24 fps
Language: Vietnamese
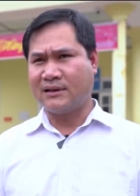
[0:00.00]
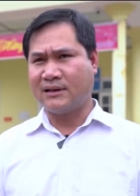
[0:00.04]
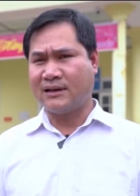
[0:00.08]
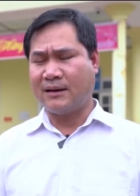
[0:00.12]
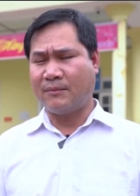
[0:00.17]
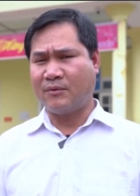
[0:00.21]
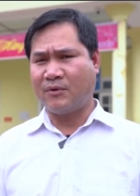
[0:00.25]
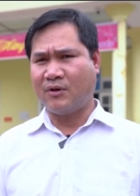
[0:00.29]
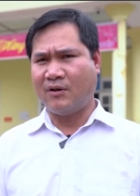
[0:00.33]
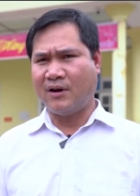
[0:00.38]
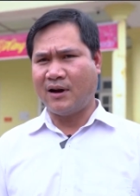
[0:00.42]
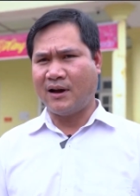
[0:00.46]
những
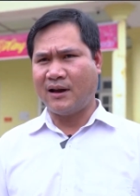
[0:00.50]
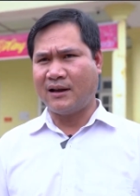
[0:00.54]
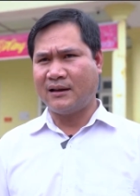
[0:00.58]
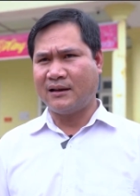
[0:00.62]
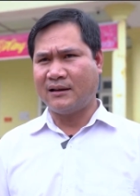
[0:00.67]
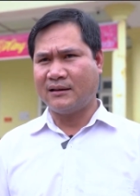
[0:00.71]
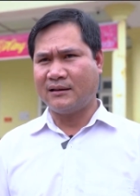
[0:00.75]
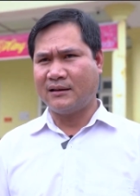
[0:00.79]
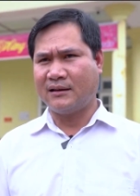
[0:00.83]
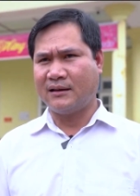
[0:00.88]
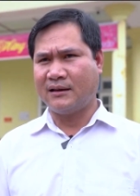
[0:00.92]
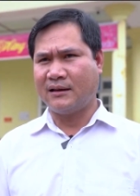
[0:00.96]
năm qua,
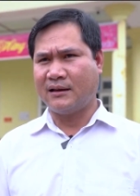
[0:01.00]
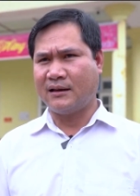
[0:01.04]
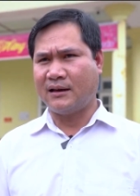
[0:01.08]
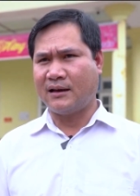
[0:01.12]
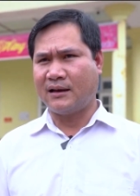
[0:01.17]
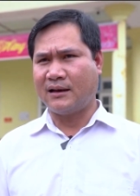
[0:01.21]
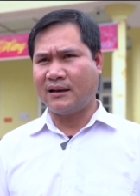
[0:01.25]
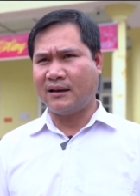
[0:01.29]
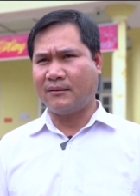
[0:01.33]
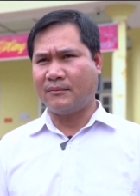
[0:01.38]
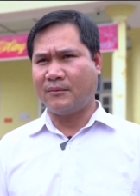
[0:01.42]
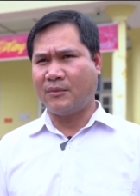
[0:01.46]
thì
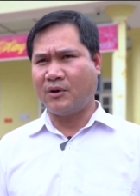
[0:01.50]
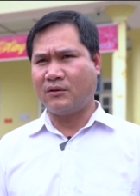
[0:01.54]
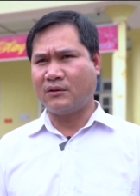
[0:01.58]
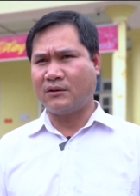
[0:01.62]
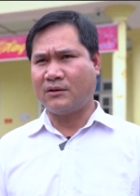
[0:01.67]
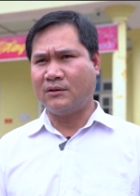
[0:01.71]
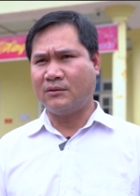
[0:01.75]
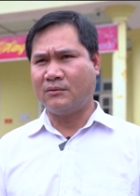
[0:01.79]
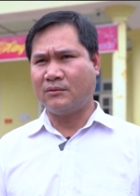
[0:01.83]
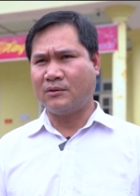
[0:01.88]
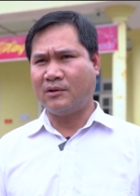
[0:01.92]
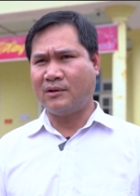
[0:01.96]
Đảng bộ
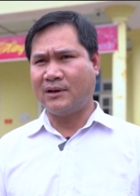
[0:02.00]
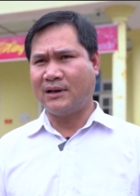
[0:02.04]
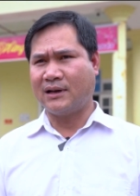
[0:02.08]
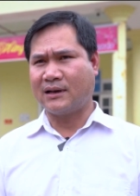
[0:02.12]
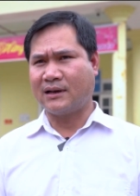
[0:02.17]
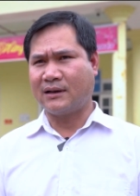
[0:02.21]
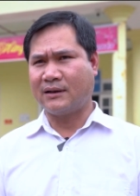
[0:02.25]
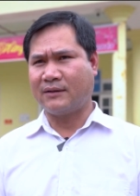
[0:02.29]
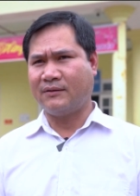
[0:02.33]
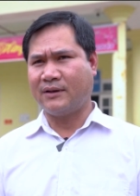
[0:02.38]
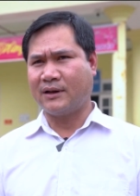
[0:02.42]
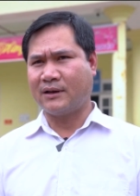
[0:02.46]
luôn nỗ lực
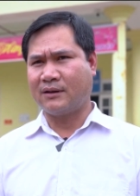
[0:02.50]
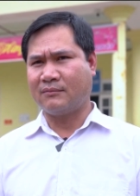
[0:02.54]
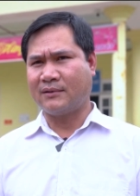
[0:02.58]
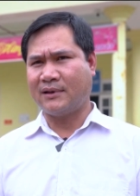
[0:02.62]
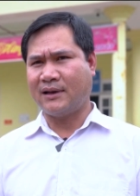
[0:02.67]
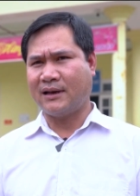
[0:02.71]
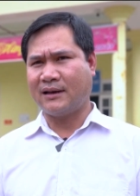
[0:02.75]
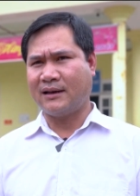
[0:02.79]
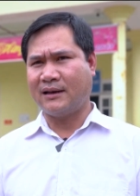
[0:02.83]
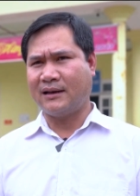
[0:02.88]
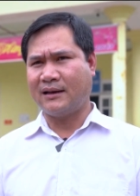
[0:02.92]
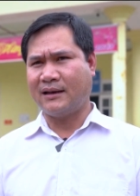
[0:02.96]
về công
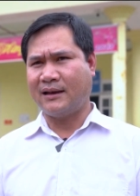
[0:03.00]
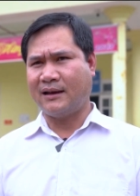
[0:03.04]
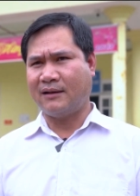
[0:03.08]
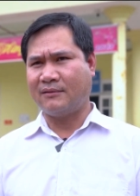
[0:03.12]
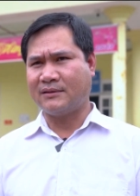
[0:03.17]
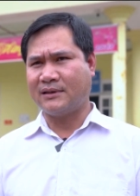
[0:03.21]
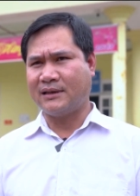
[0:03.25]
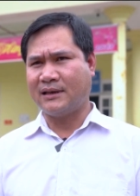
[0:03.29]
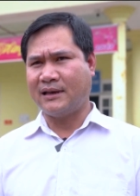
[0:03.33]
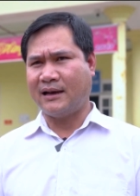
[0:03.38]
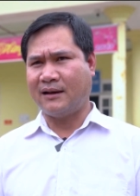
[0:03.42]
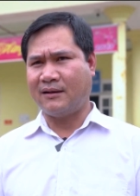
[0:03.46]
tác lãnh đạo
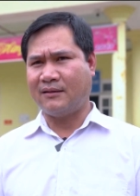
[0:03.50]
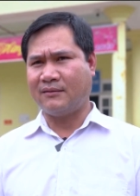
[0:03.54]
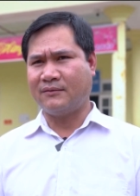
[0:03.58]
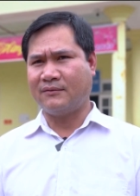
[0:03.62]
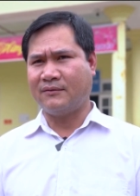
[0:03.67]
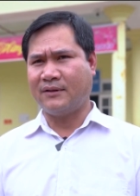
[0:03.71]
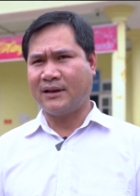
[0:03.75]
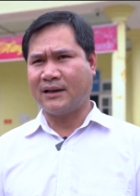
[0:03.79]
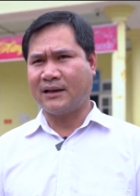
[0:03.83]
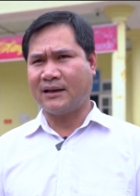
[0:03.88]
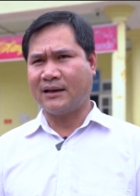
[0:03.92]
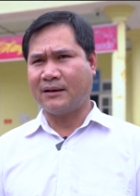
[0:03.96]
chỉ đạo
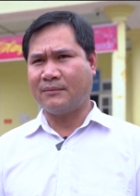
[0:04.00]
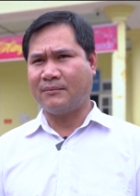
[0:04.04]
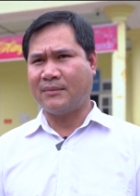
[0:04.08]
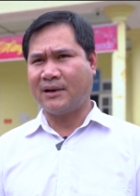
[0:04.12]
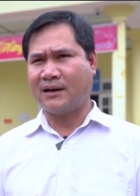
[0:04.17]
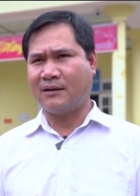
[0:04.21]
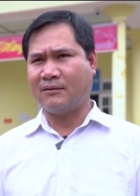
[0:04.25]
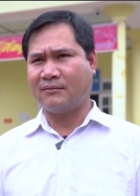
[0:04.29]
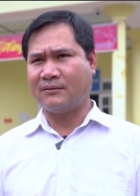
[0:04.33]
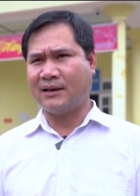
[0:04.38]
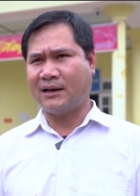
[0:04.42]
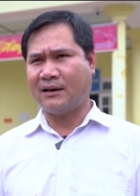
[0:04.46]
về các mặt
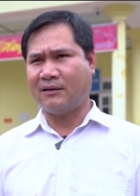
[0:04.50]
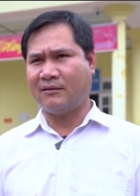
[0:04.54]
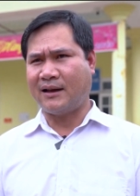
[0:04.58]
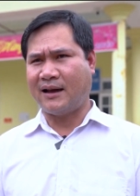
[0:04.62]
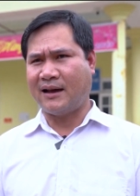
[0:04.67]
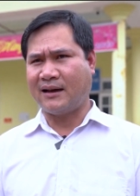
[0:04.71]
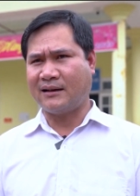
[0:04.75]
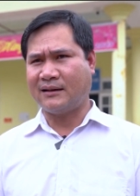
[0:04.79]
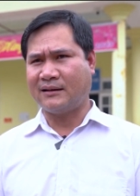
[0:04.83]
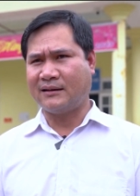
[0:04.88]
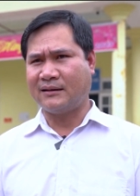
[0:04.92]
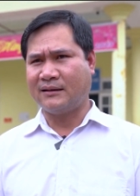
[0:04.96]
công tác của
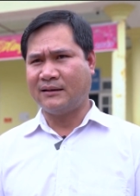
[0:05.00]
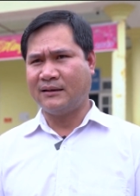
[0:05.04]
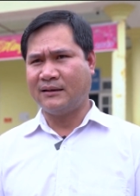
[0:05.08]
Đảng